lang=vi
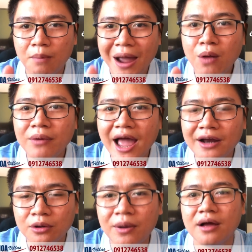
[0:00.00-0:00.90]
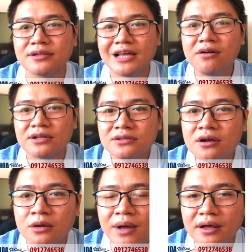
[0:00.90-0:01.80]
bãi ông lang đúng không ạ ở xã cửa
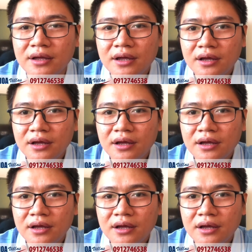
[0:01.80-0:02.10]
dương đúng không ạ